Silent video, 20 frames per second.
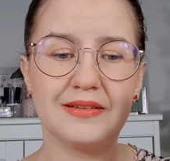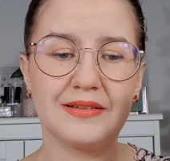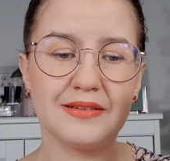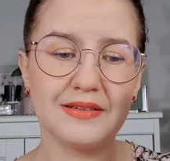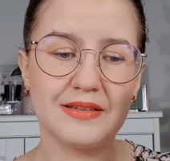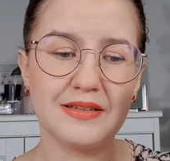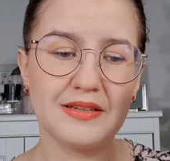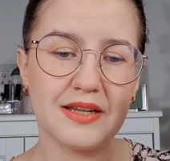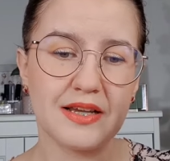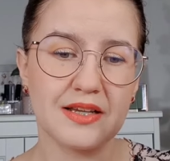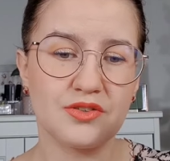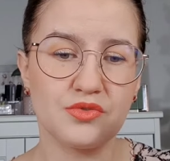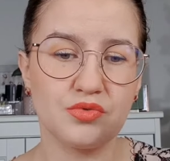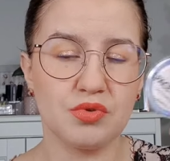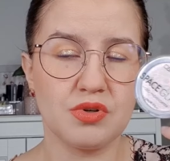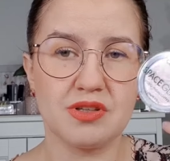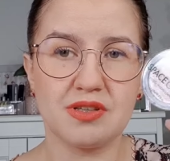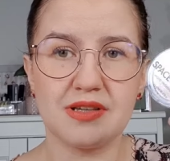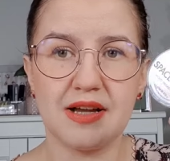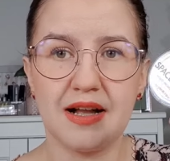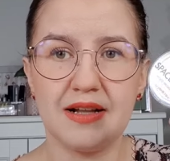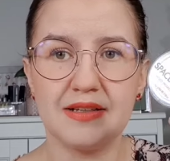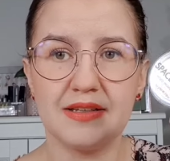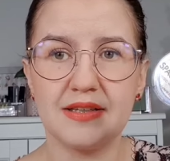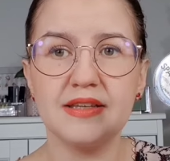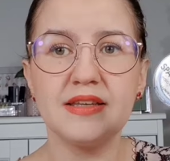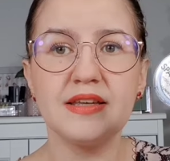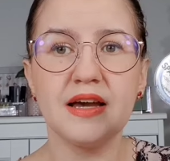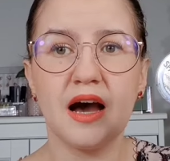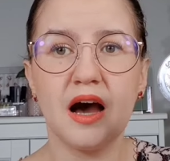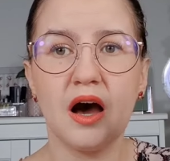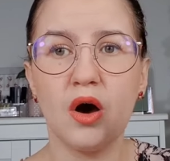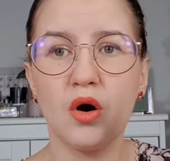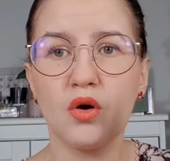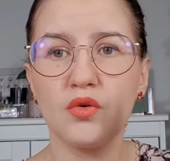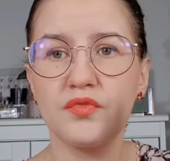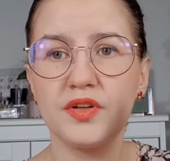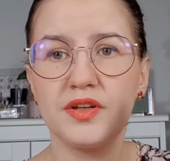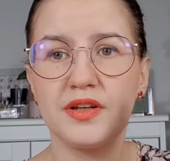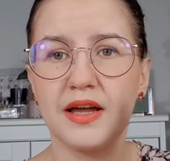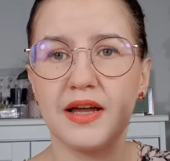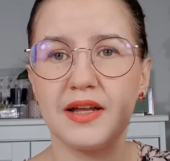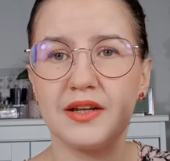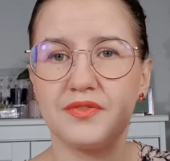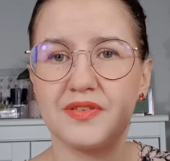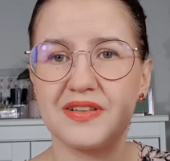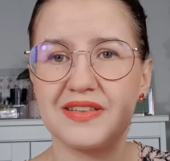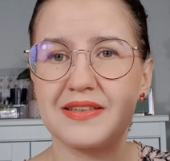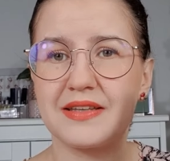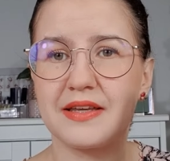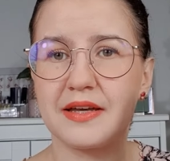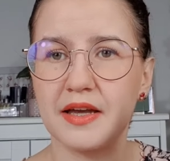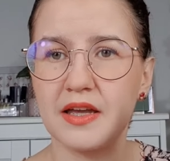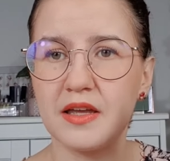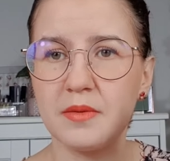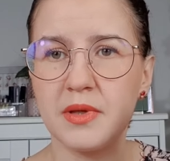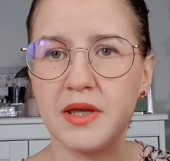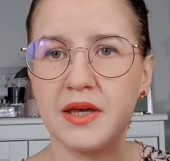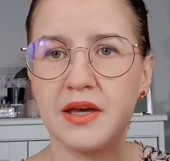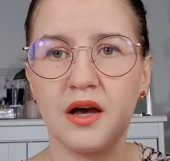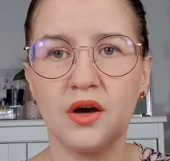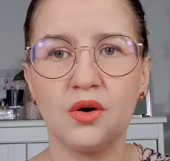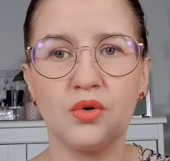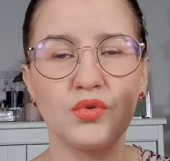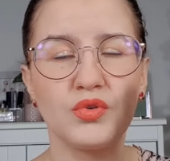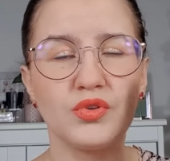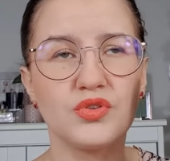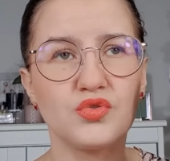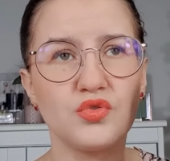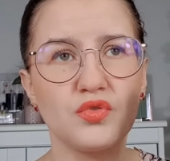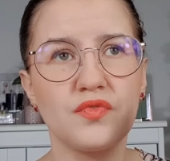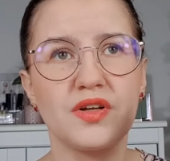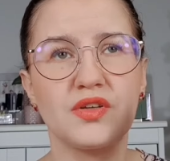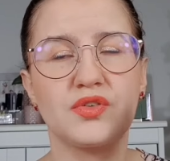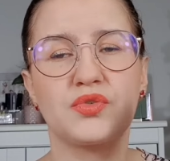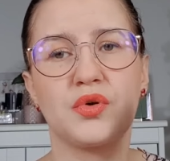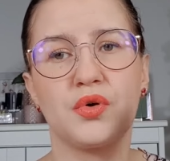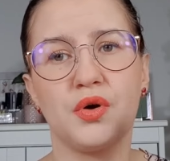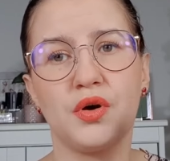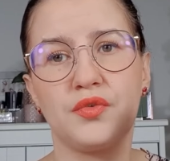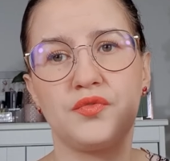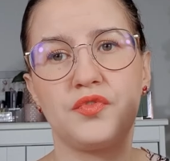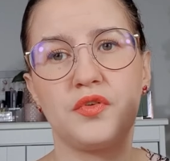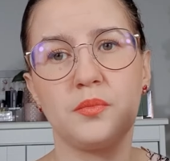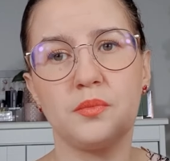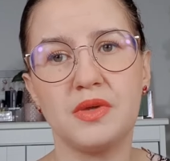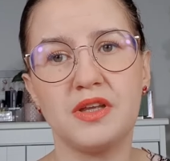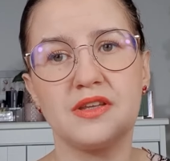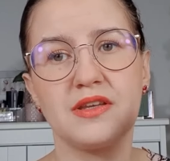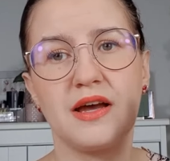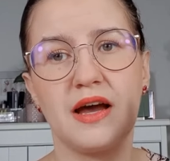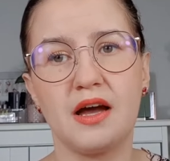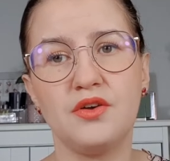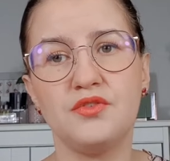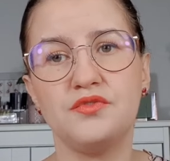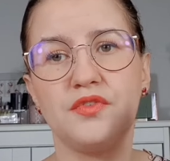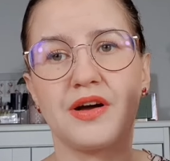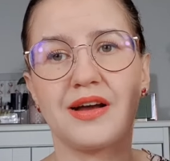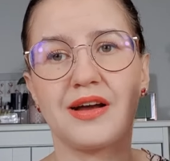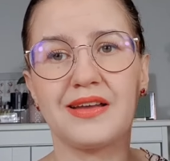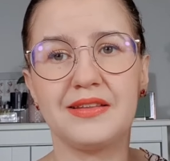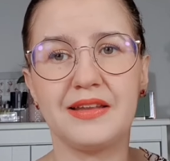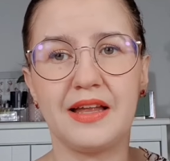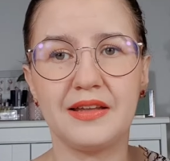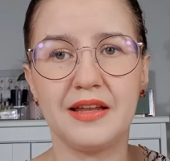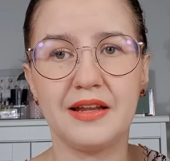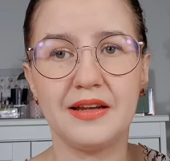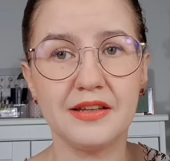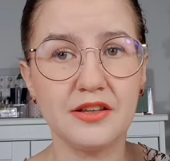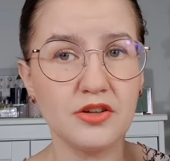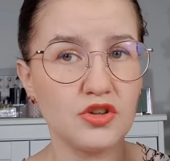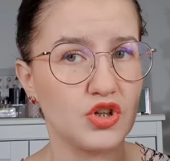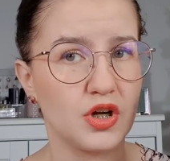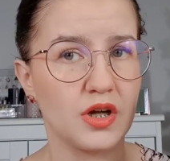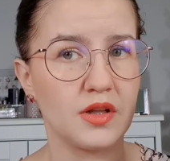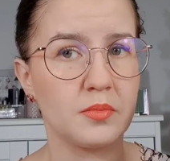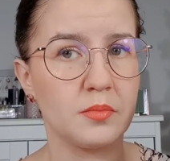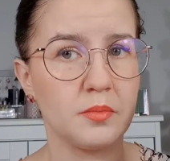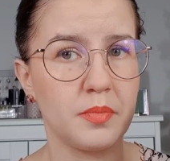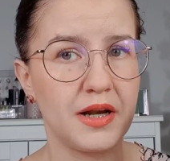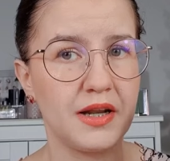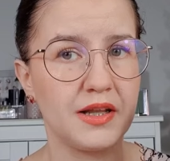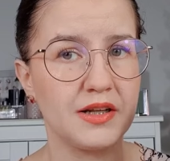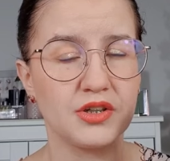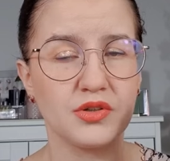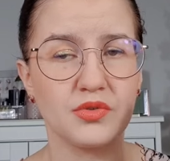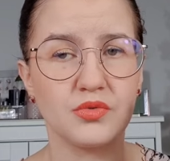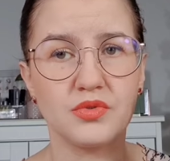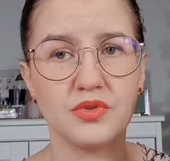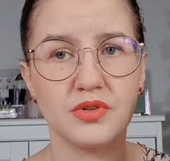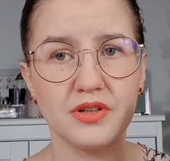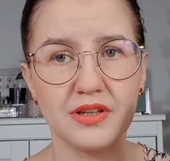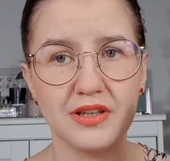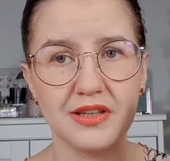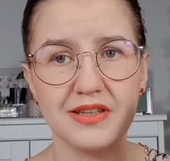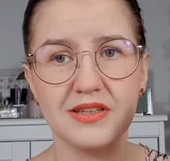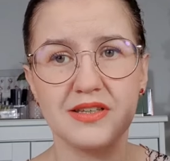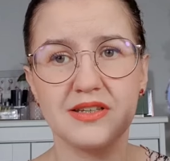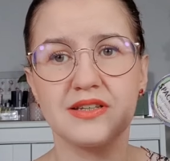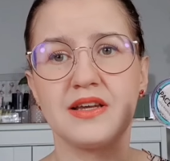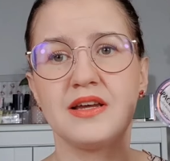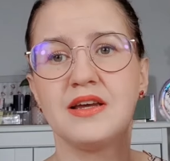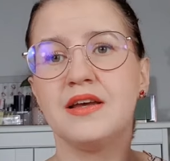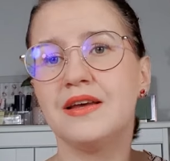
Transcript: Die Textur ist halt hier auch wieder etwas cremiger und sowas gehört für mich einfach in eine Lidschattenpalette und nicht